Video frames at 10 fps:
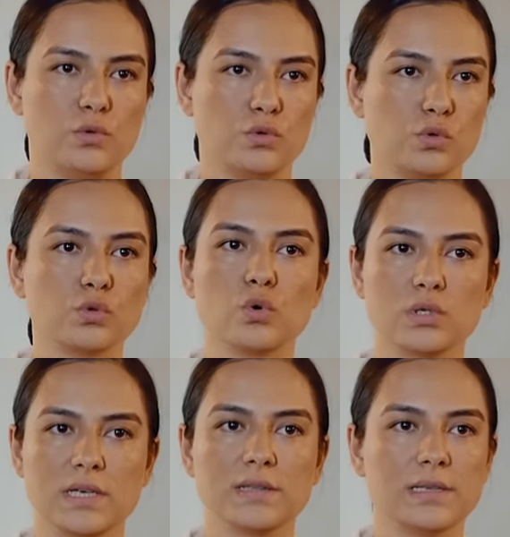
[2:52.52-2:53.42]
diyoruz o
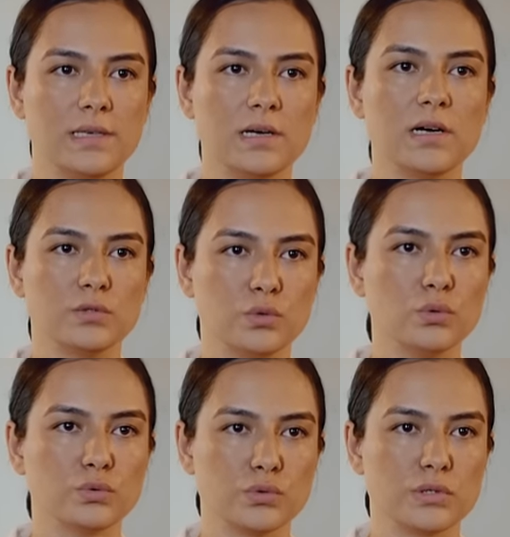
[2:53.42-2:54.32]
90 dakika artı
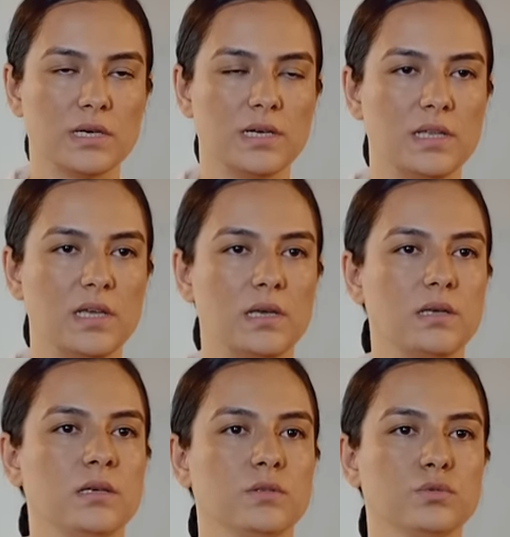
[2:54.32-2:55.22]
30
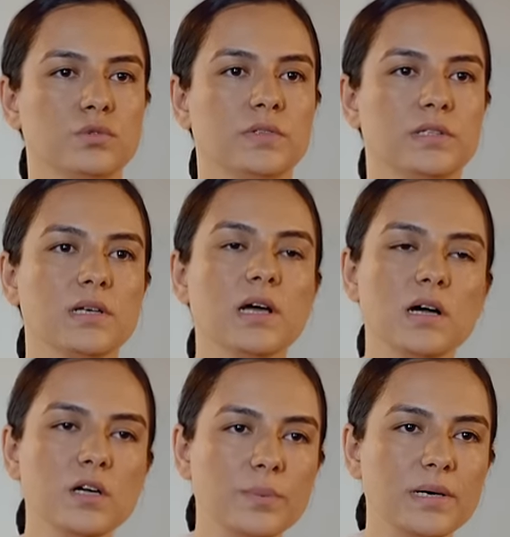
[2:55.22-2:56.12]
saniye e, turnuvalarına.
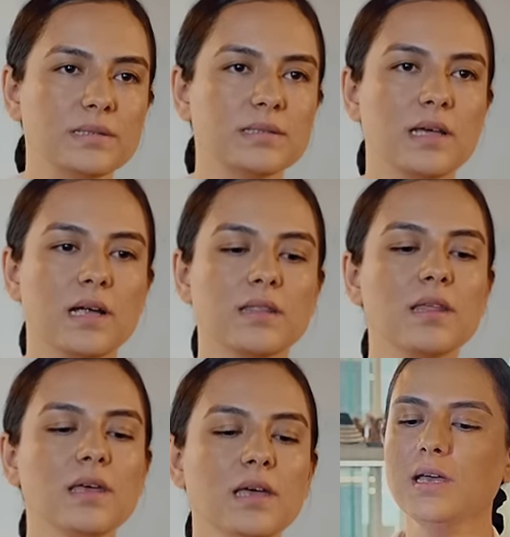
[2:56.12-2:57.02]
Ağır
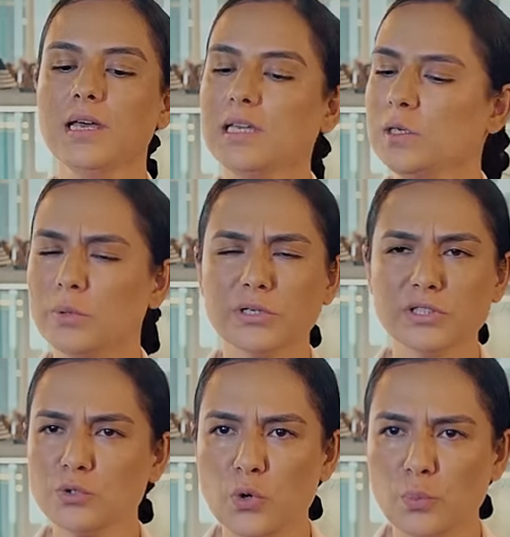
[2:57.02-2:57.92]
partilerde İlk
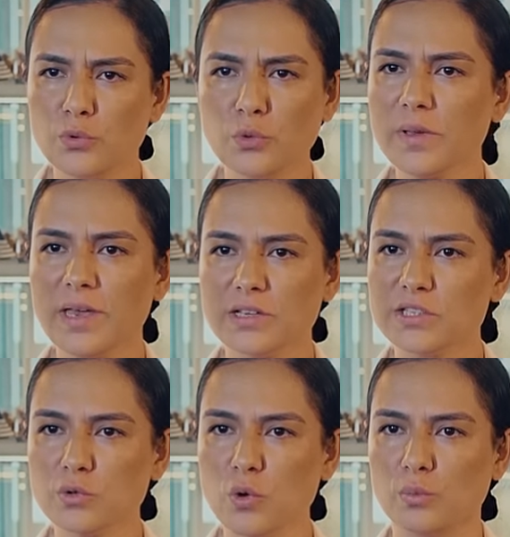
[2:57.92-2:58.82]
başta çok büyük bir
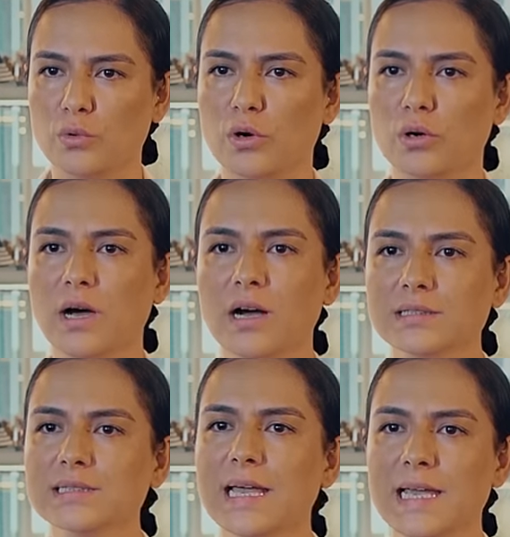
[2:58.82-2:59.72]
heyecan olmuyor.
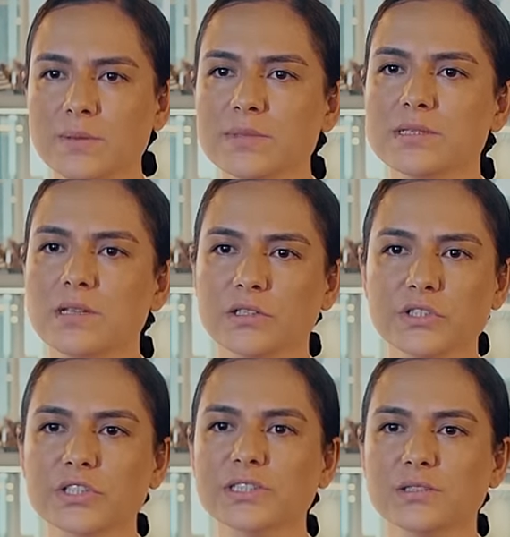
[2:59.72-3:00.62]
Artık elimizin
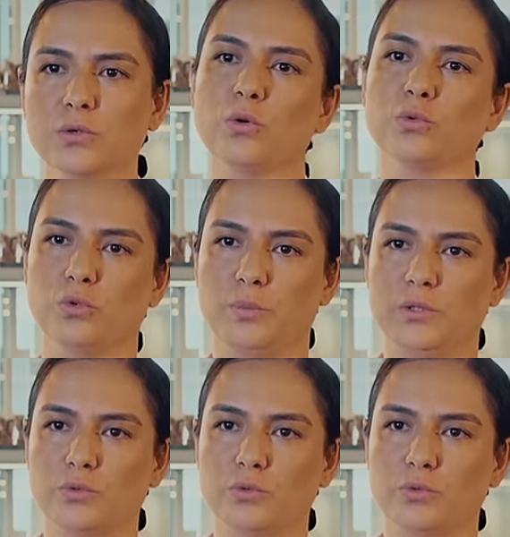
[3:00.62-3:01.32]
alışkın olduğu bir